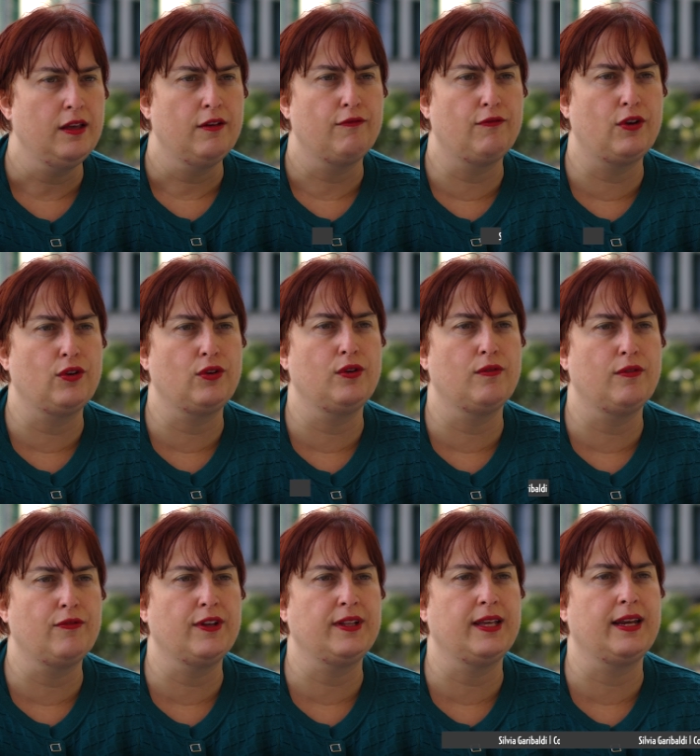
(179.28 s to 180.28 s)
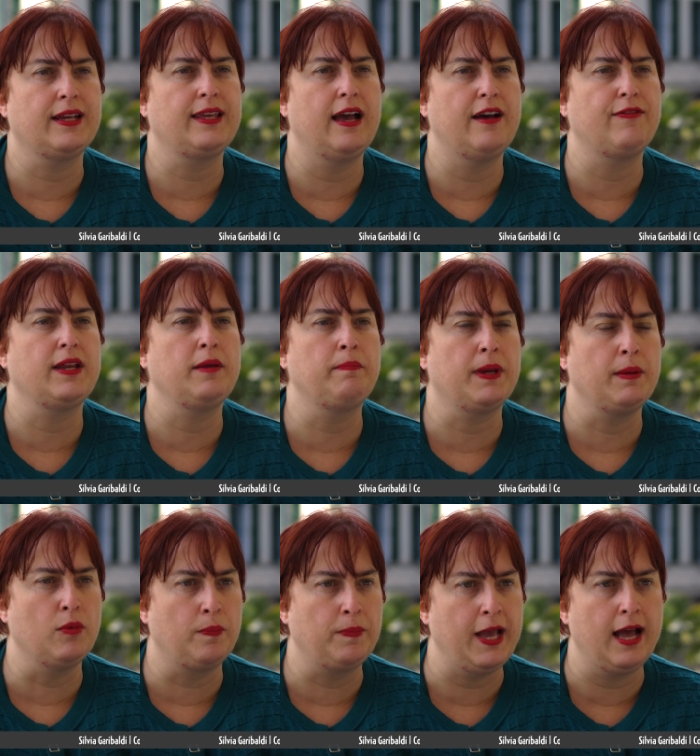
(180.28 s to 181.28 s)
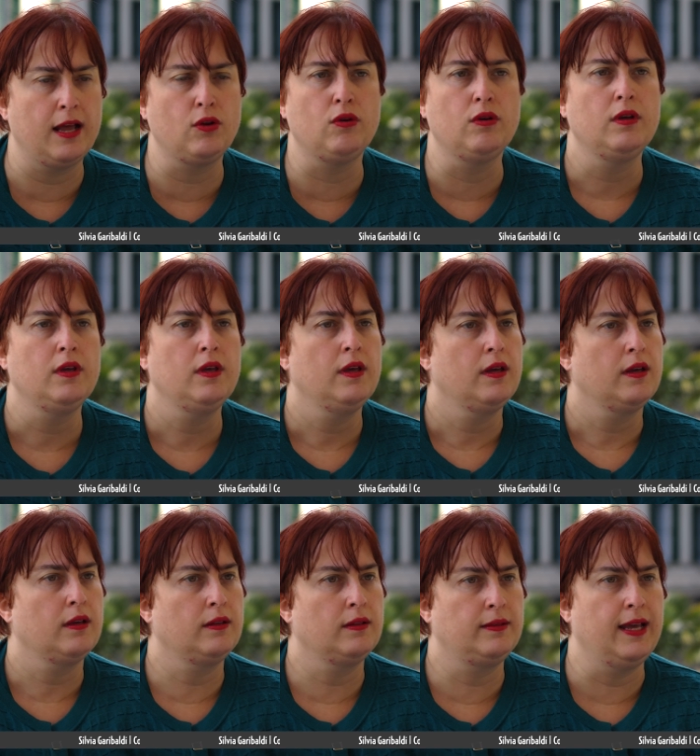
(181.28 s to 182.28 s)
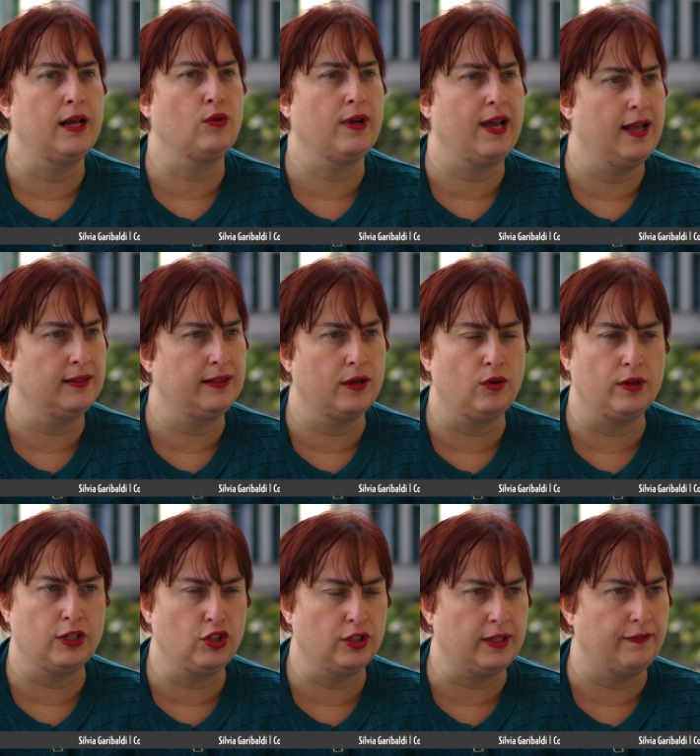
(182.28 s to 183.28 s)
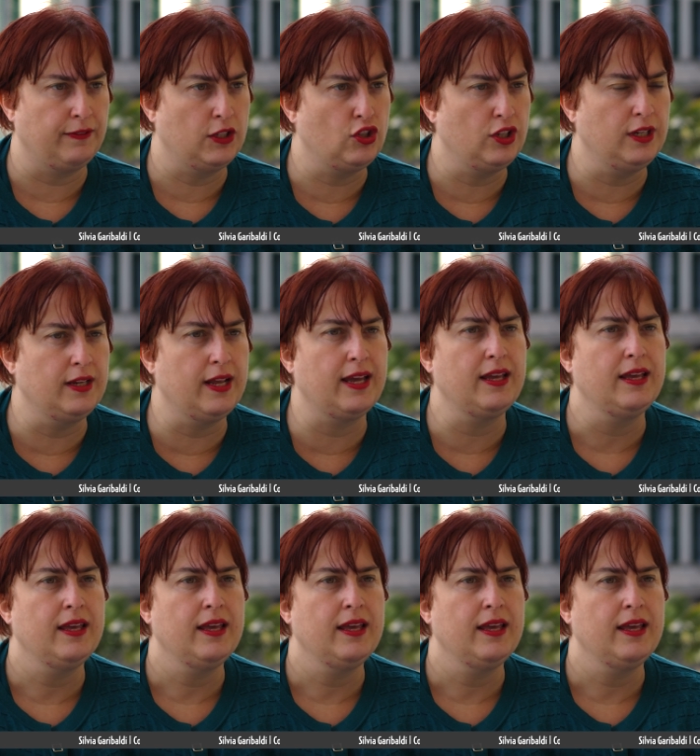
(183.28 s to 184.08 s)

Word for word: voglio di nuovo vedere Chiavari in primo piano, dialogante con le città vicine